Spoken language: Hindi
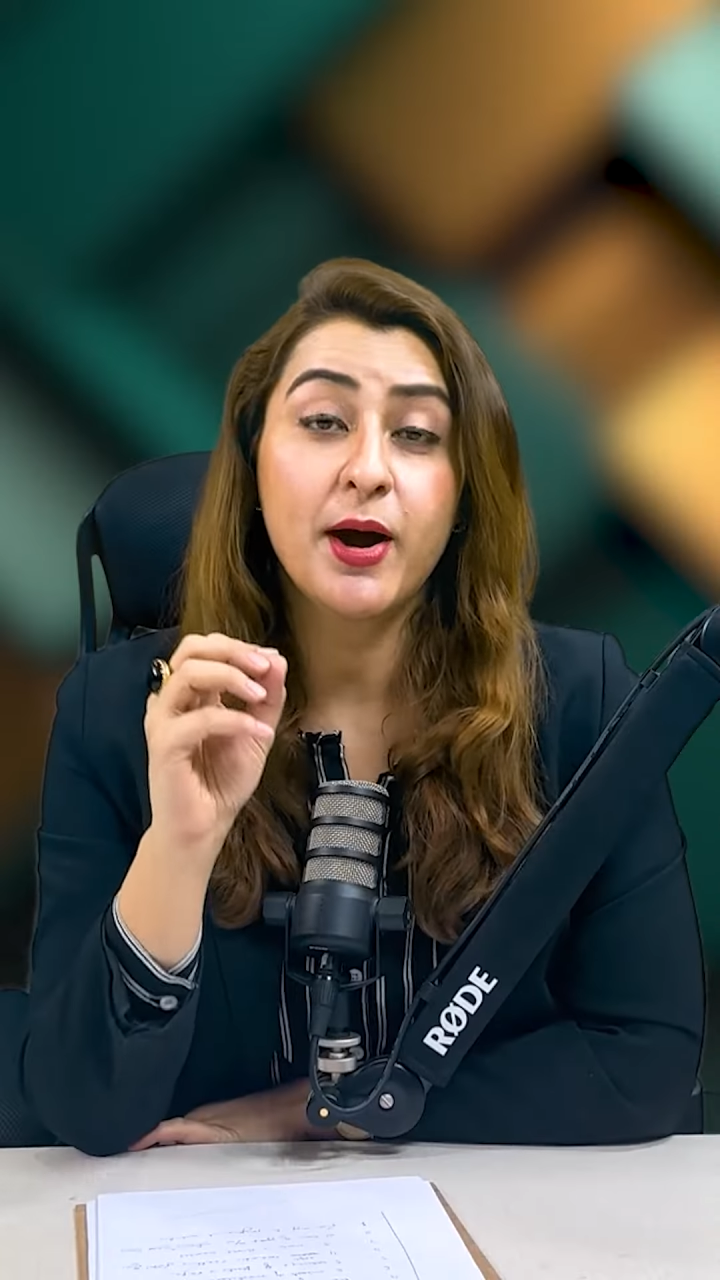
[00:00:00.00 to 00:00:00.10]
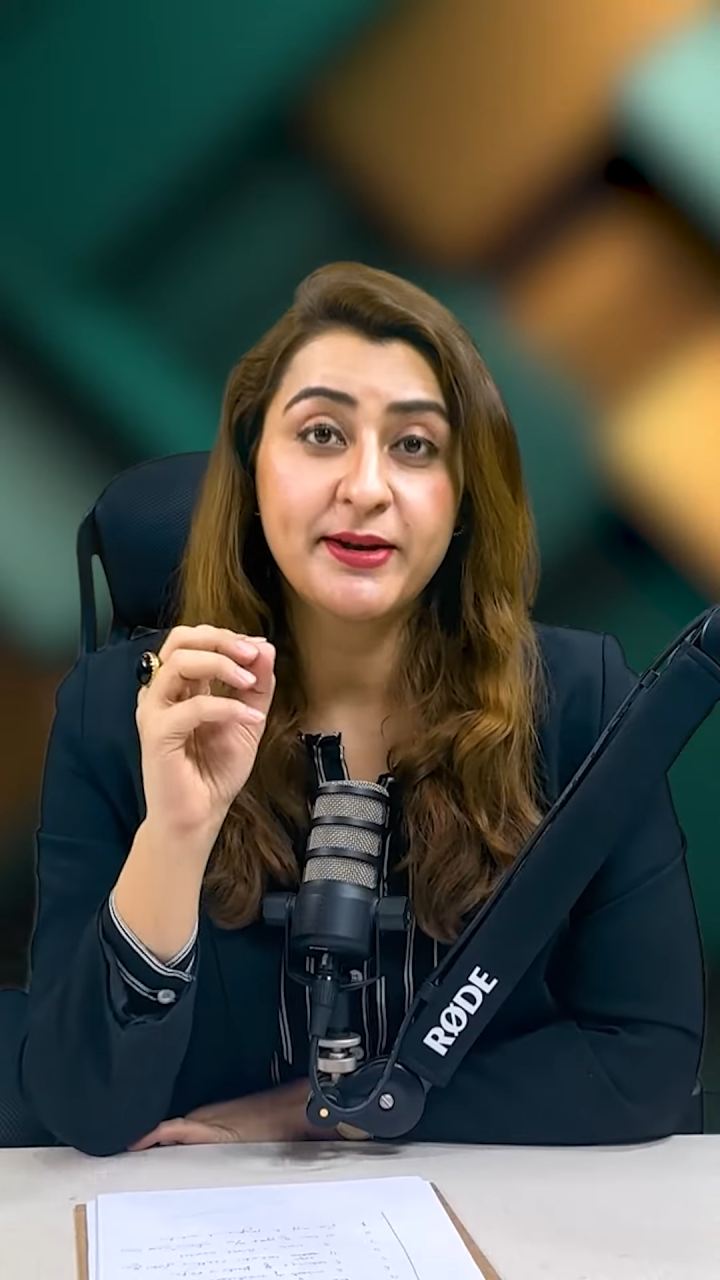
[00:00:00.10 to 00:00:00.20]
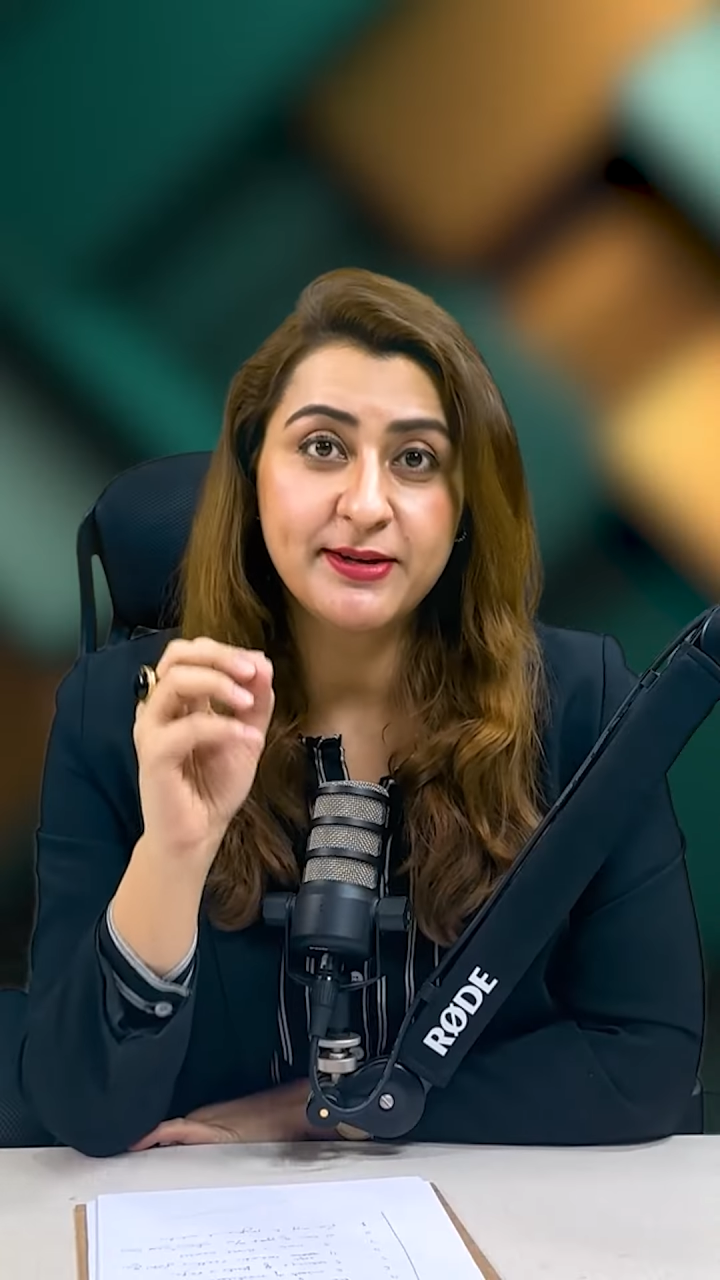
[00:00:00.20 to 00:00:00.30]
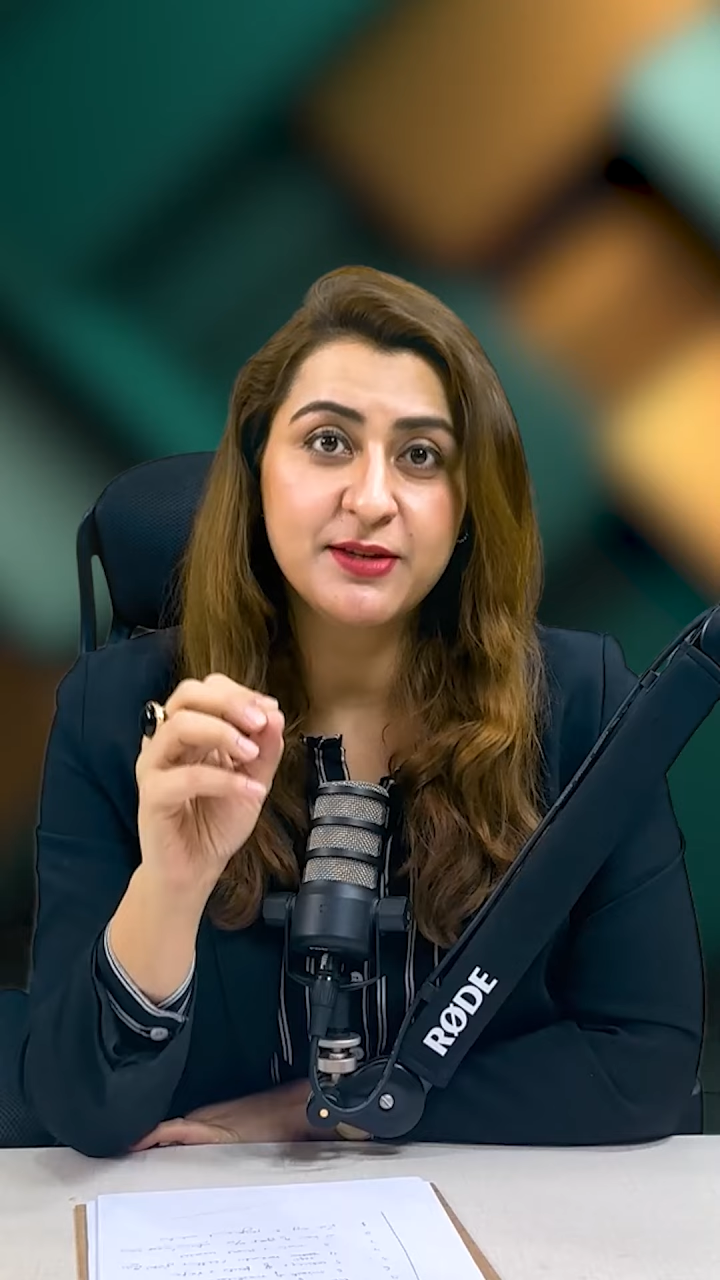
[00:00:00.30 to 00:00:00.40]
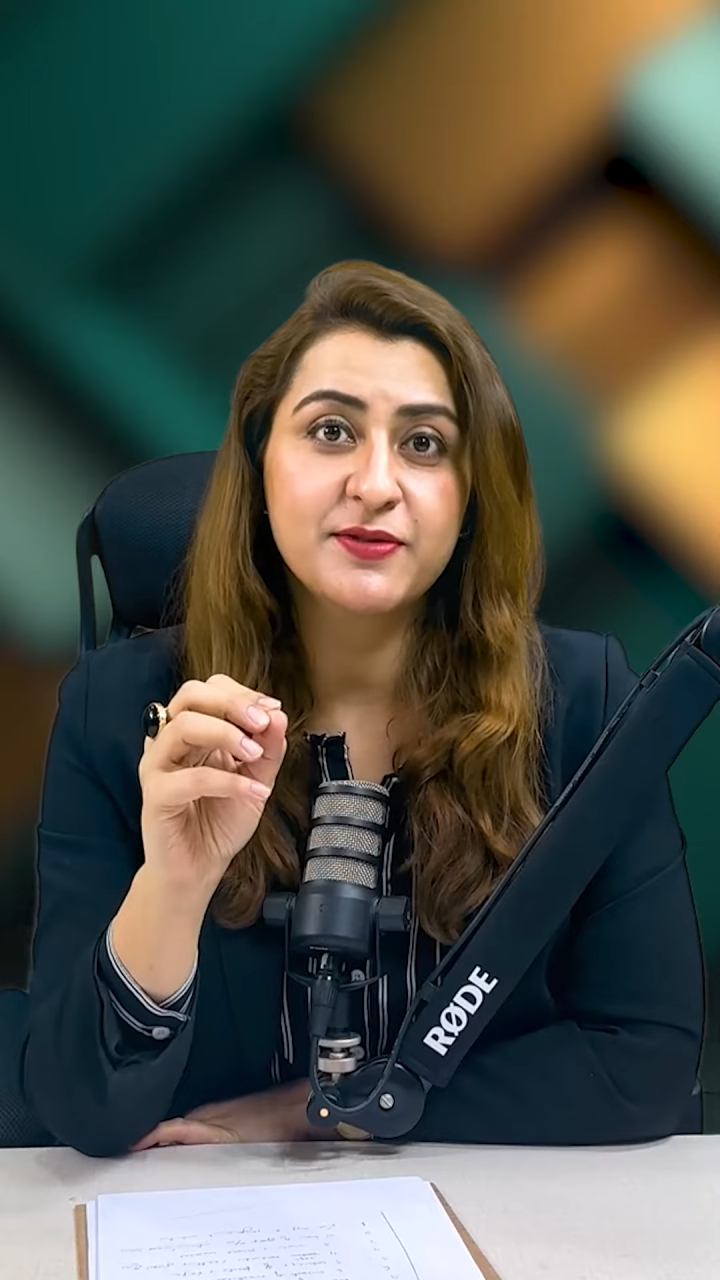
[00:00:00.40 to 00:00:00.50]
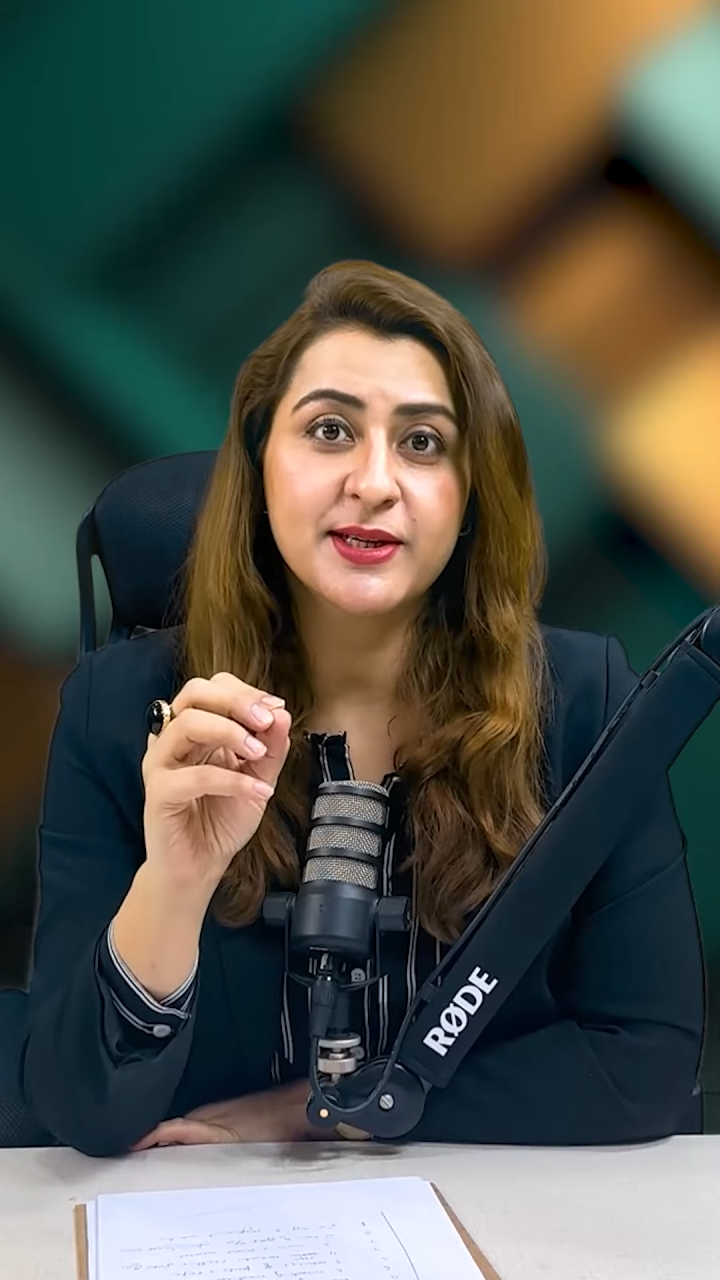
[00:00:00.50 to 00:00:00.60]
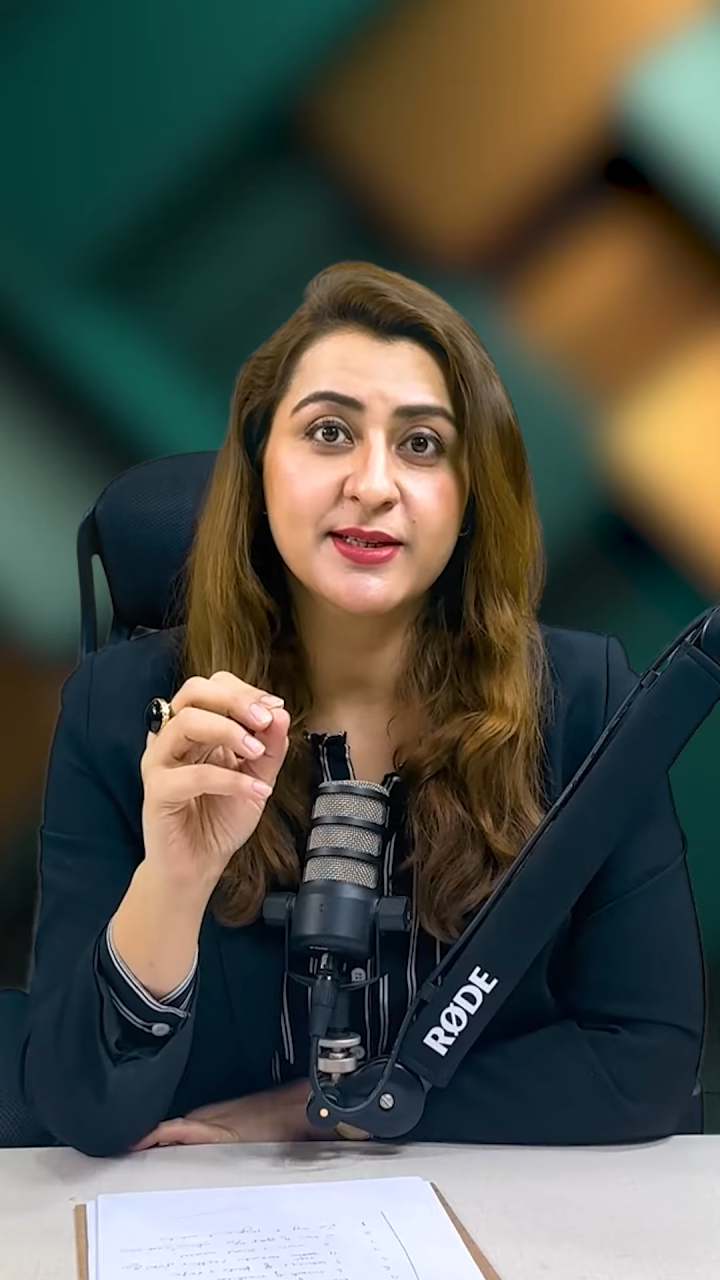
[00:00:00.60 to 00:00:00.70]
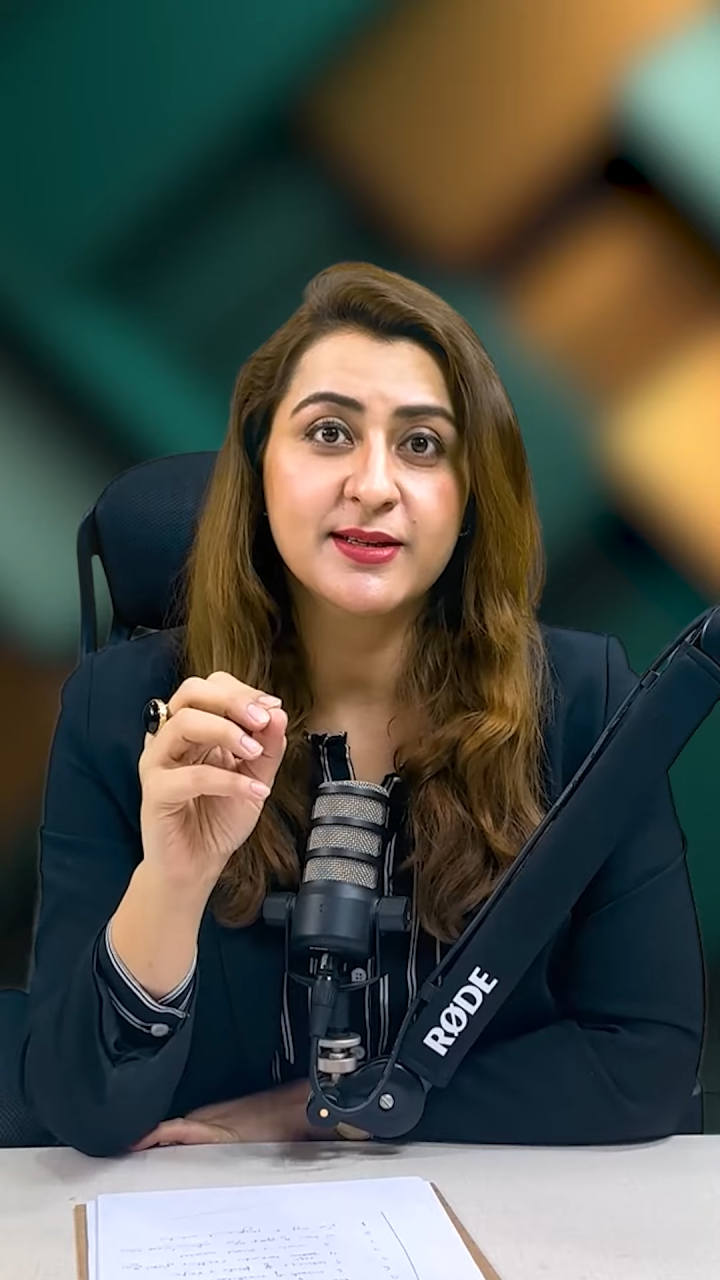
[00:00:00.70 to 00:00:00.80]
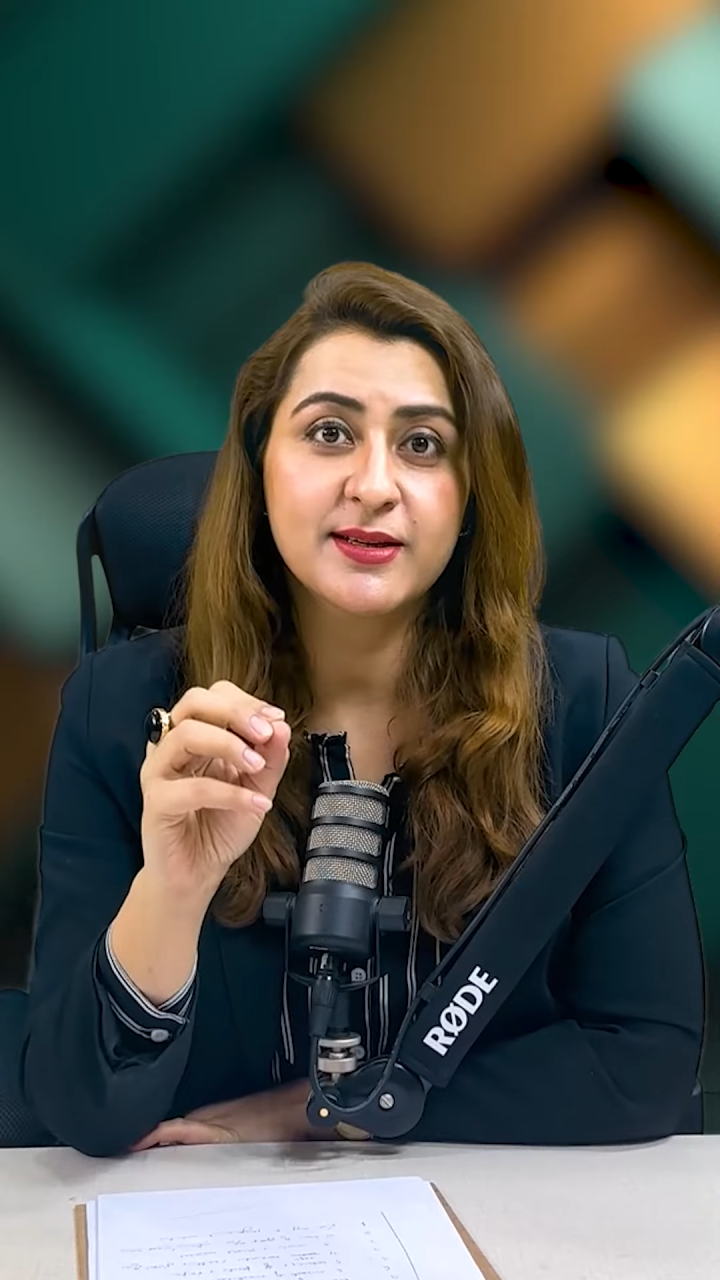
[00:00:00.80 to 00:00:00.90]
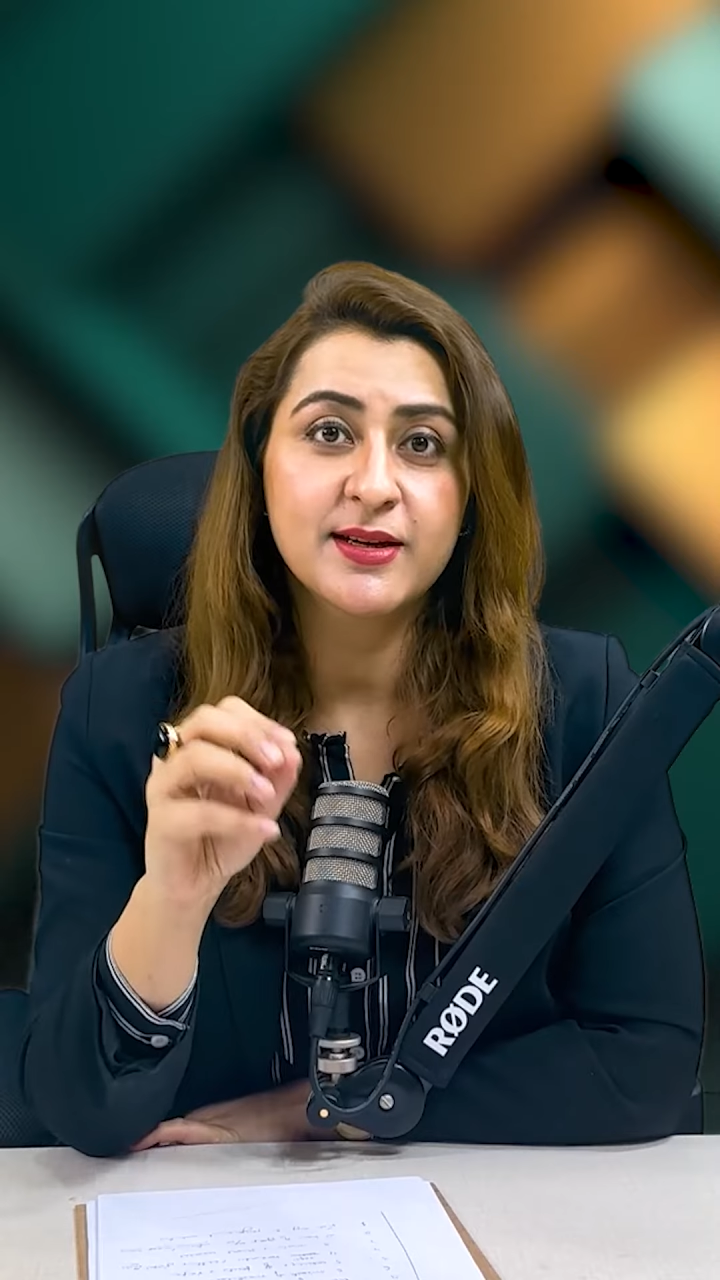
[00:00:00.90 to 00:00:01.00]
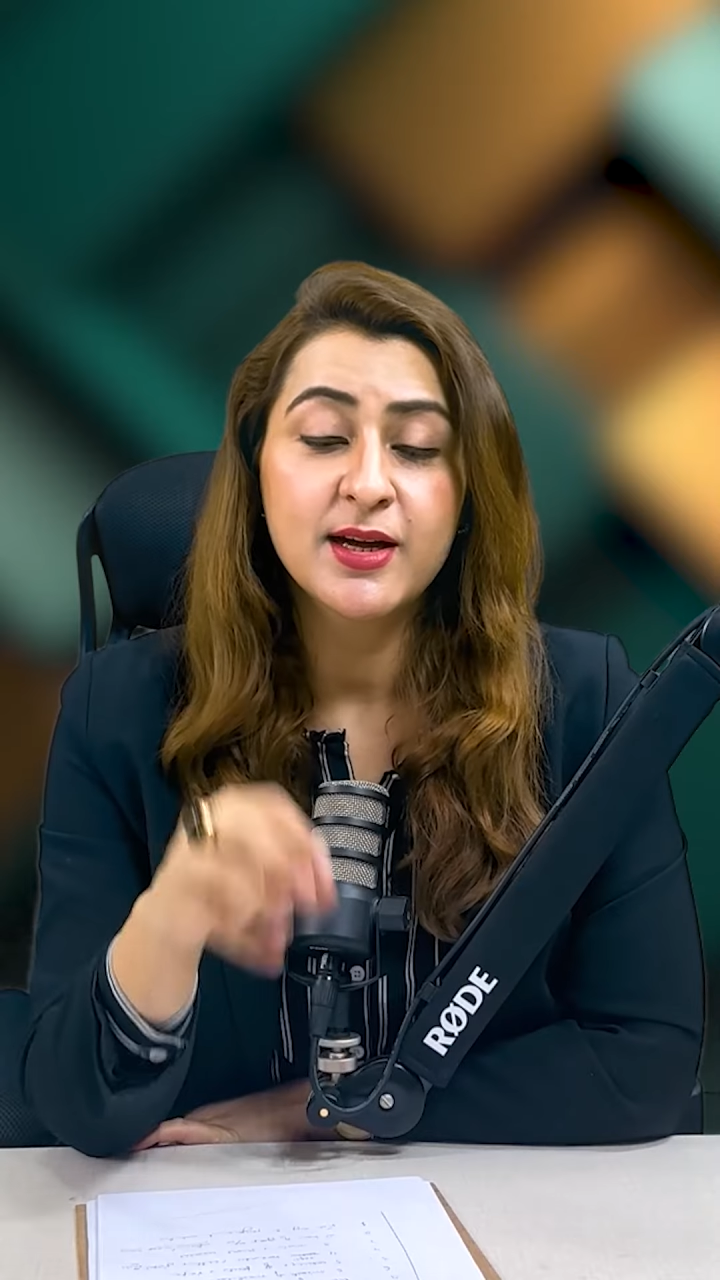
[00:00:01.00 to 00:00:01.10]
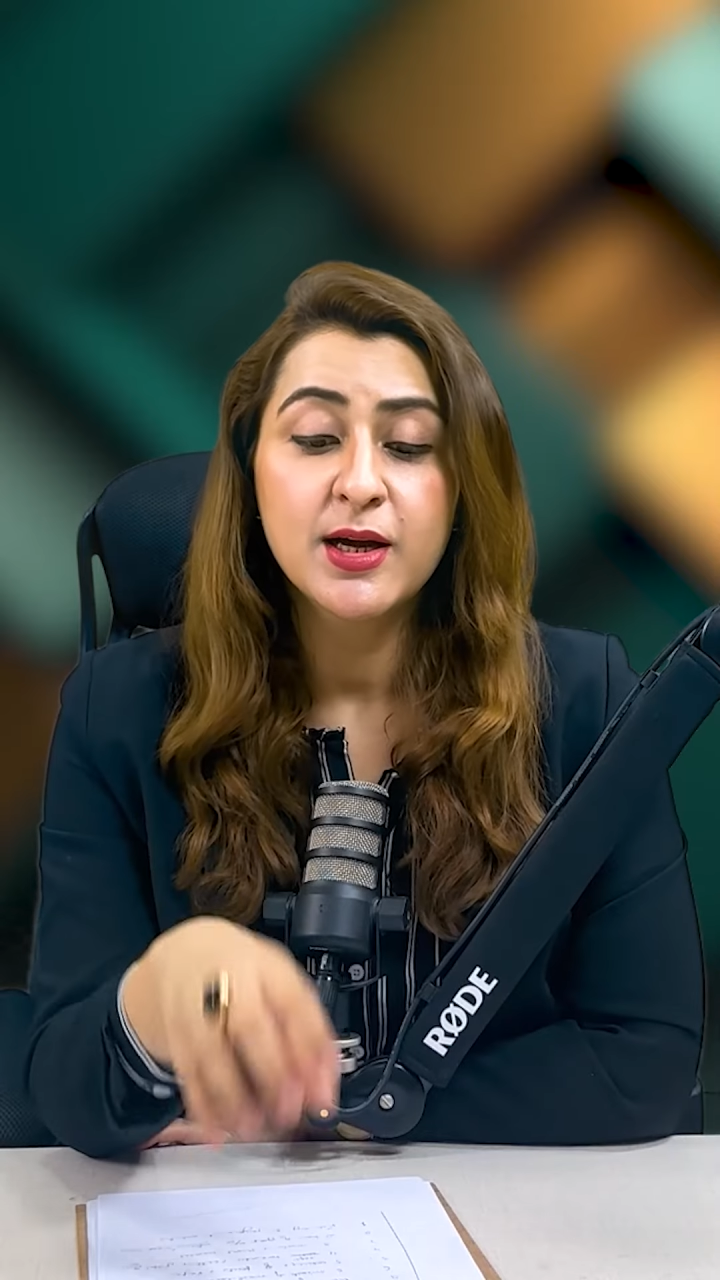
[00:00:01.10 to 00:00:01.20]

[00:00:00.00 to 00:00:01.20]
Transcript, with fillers: आइडेंटिफाई करें